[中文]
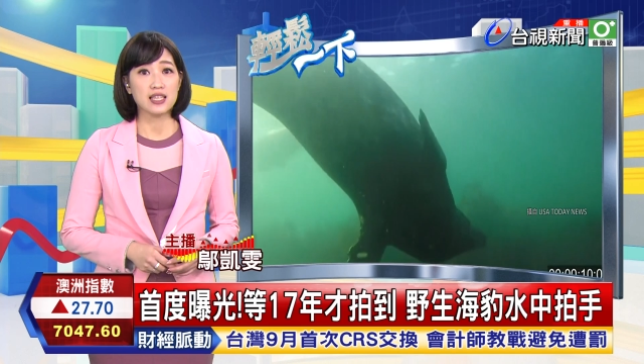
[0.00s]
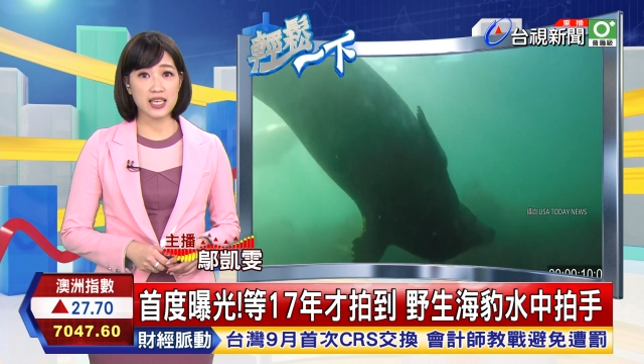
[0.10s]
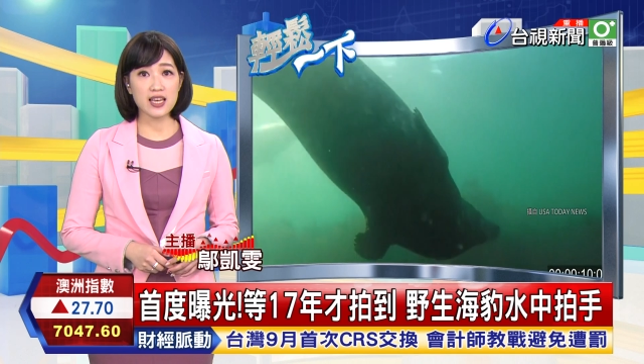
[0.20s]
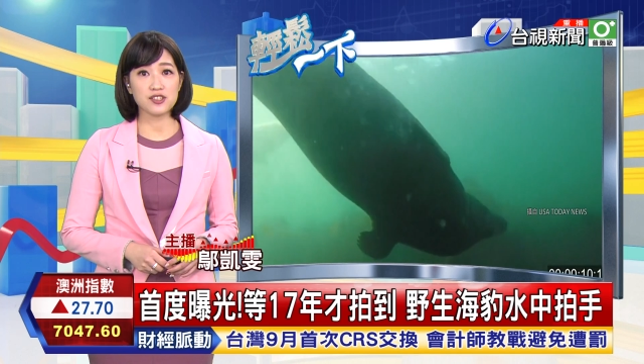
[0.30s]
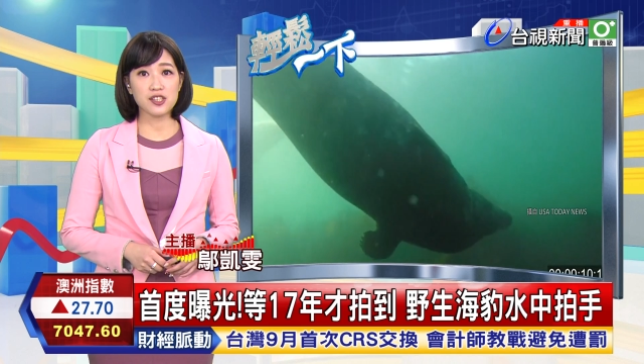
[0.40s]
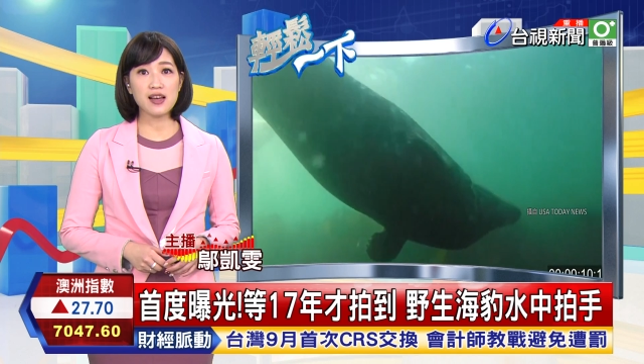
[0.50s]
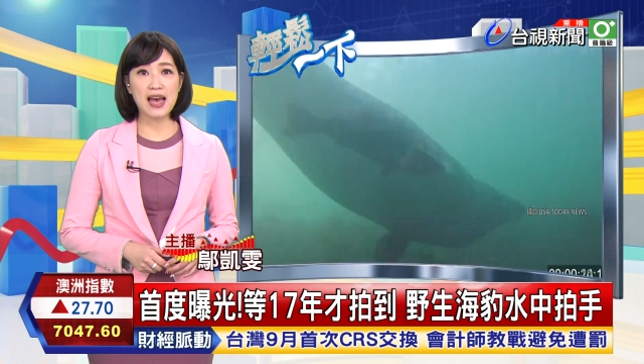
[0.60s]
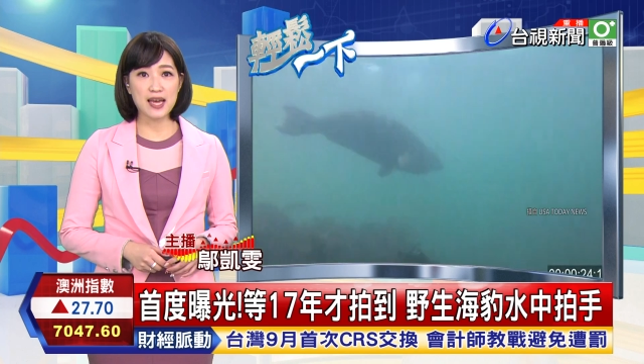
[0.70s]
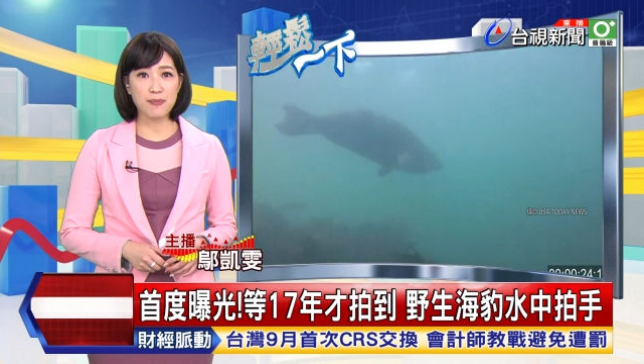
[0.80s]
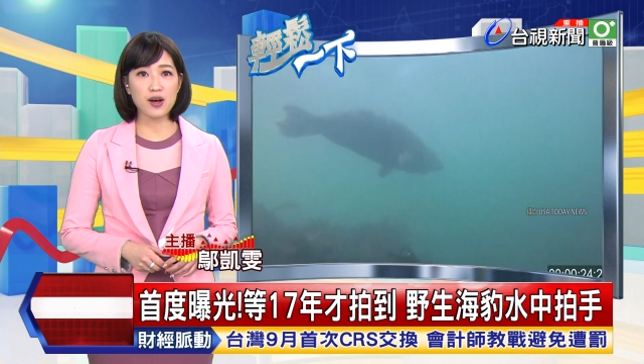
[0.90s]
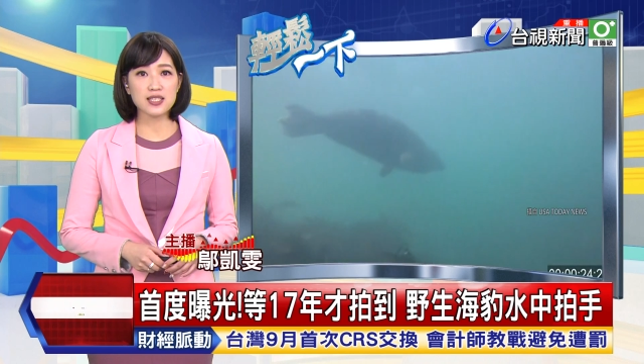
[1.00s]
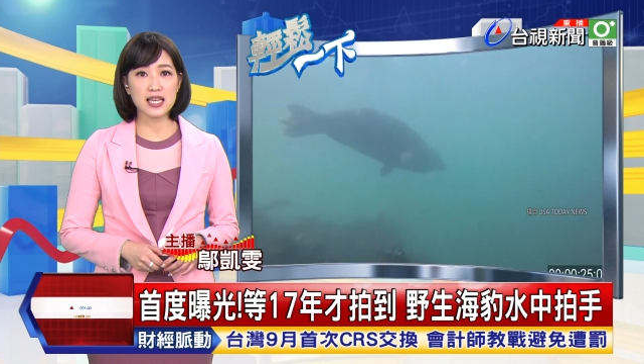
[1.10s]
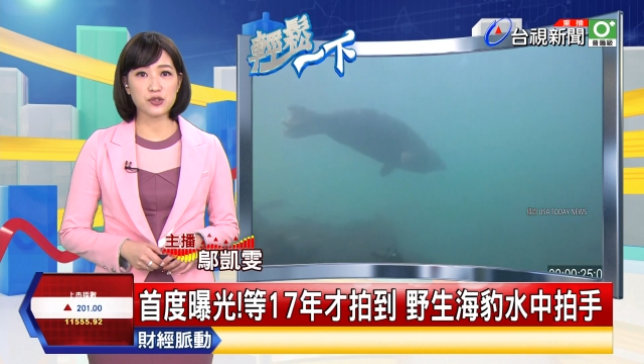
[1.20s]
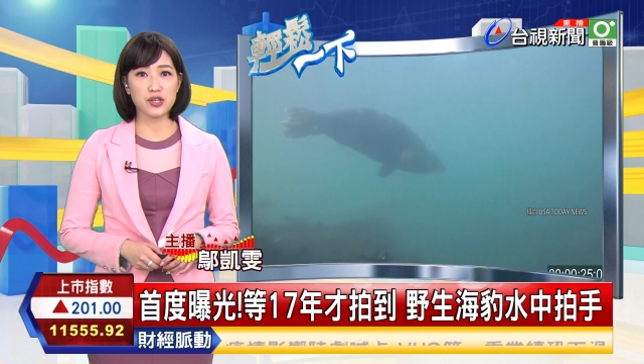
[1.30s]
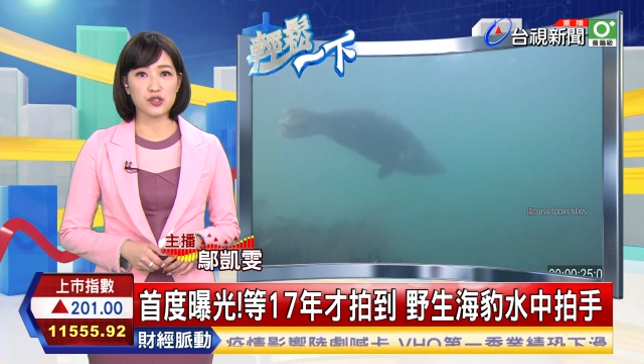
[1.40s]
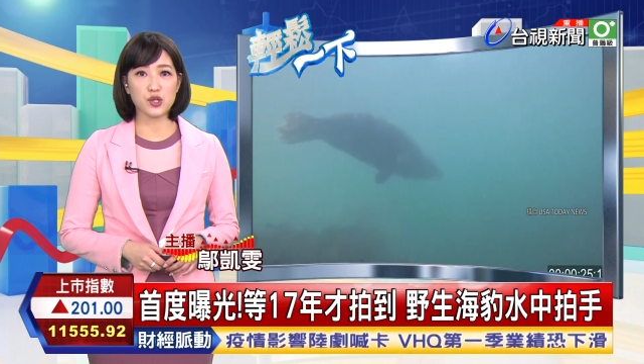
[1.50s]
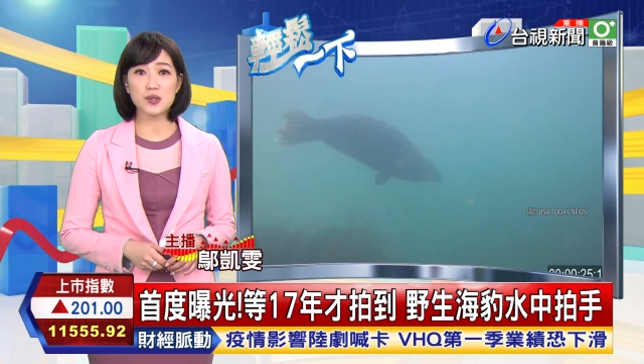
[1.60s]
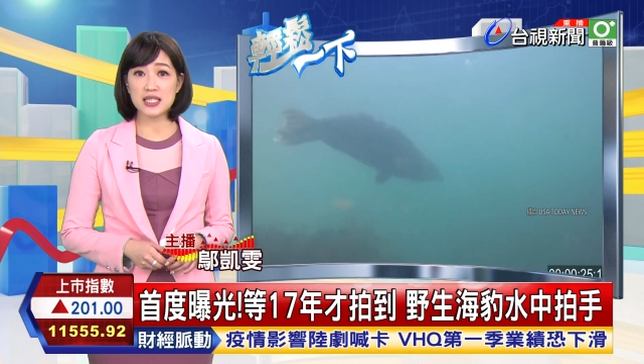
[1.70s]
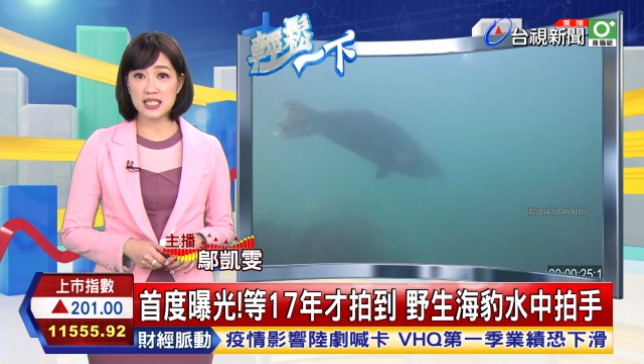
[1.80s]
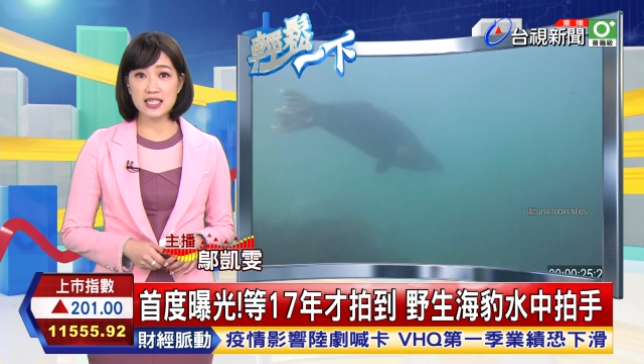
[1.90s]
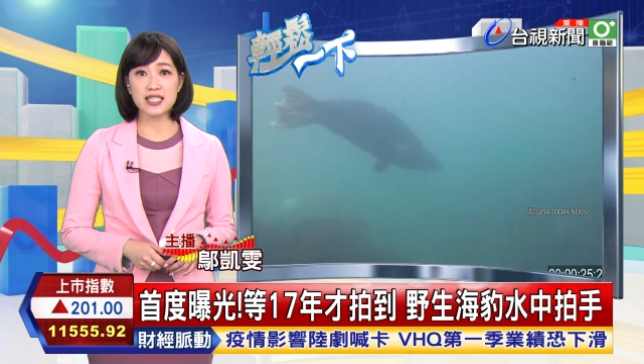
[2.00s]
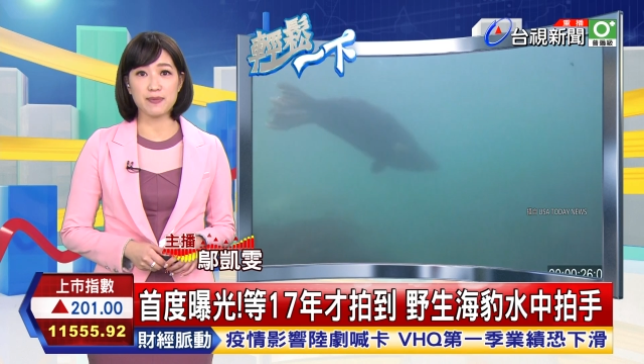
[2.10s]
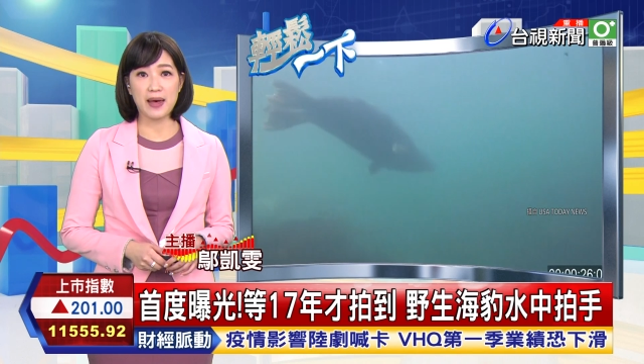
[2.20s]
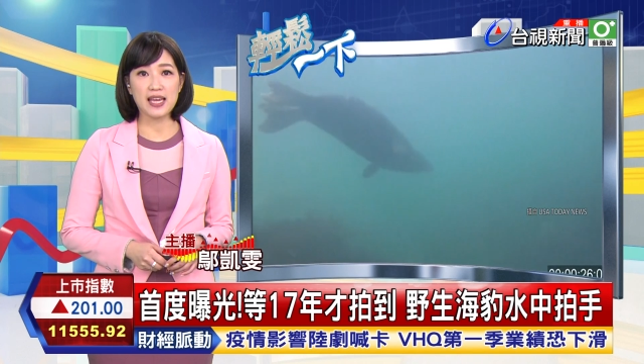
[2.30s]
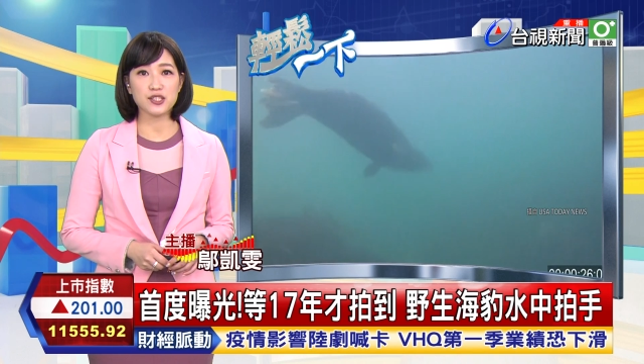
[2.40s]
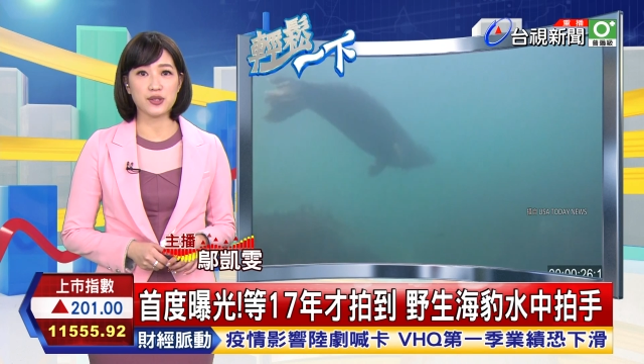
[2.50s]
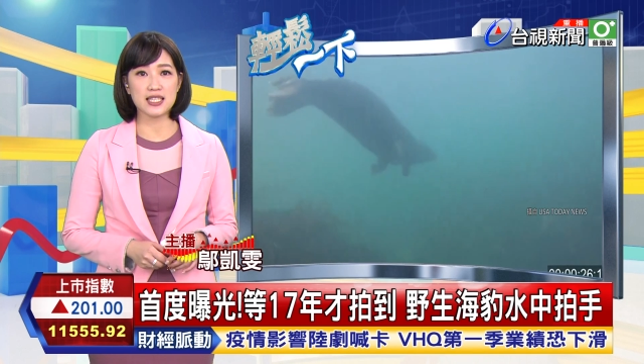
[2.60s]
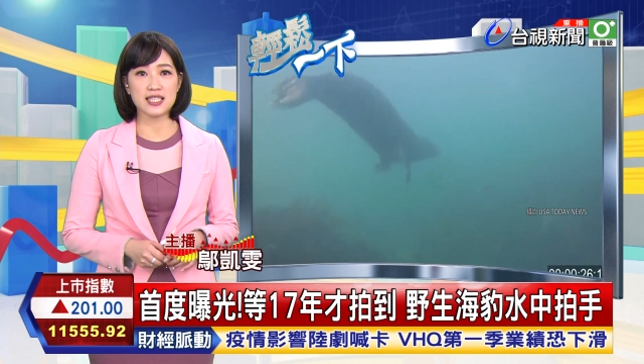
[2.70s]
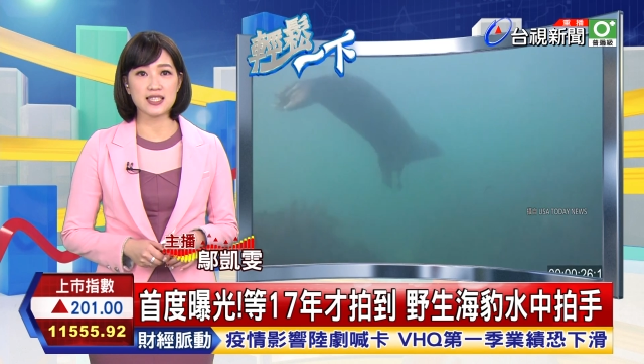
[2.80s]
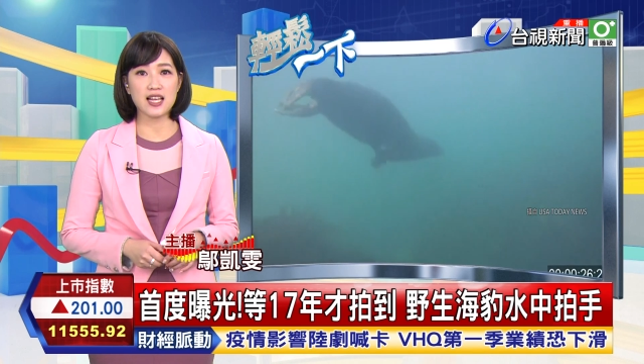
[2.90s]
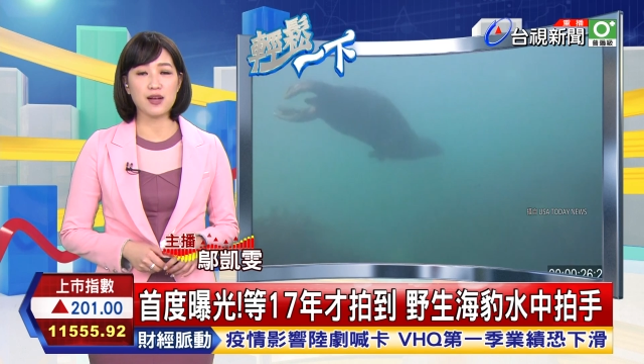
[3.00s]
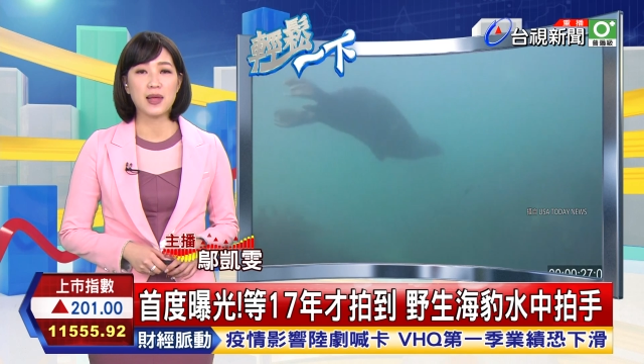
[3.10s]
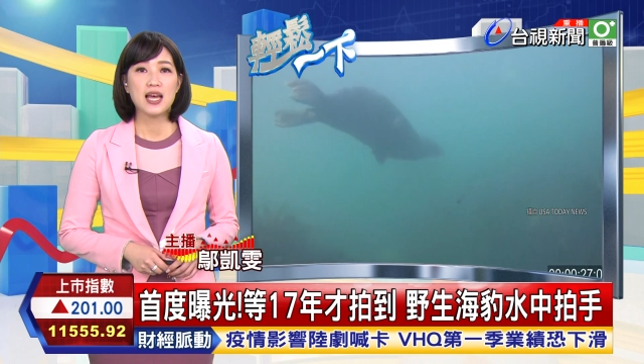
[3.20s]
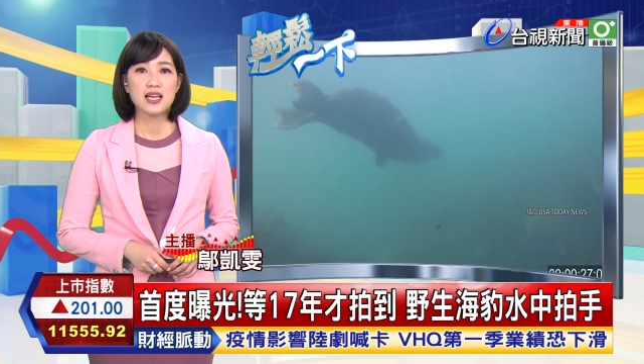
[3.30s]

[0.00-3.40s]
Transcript: 野生海豹在水中自己拍手的景象。